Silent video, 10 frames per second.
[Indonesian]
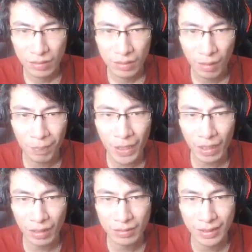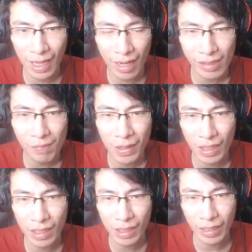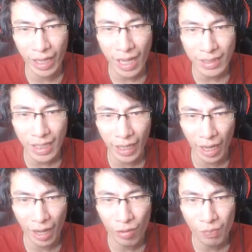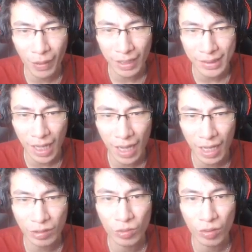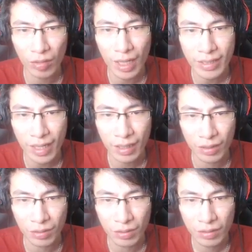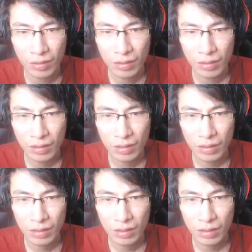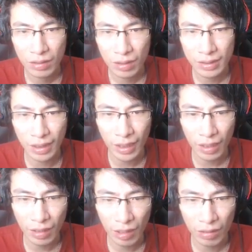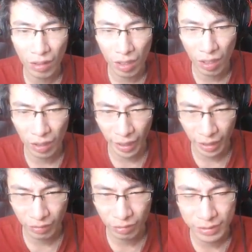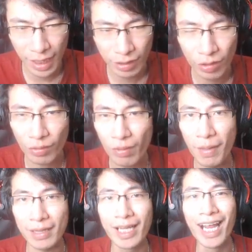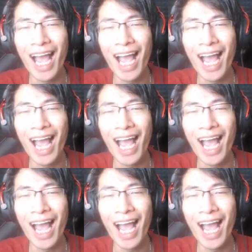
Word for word: Tapi jalannya begini-gini aja kayak gue berasa kagak turun aja gitu. Ke sini. Oke, gue jatuh, gue mati.